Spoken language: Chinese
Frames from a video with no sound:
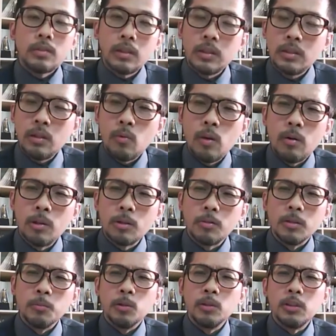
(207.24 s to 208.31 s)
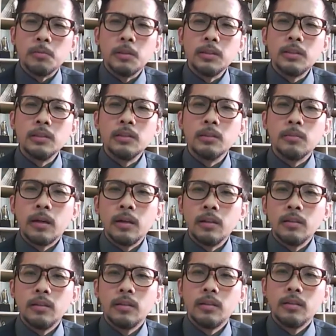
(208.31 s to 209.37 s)
大家知道万花筒里面有几片镜子
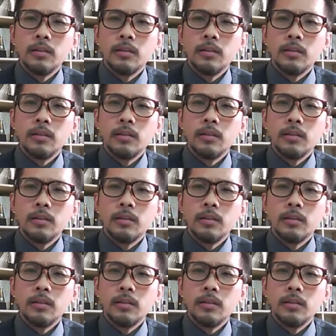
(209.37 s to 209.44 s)
吗？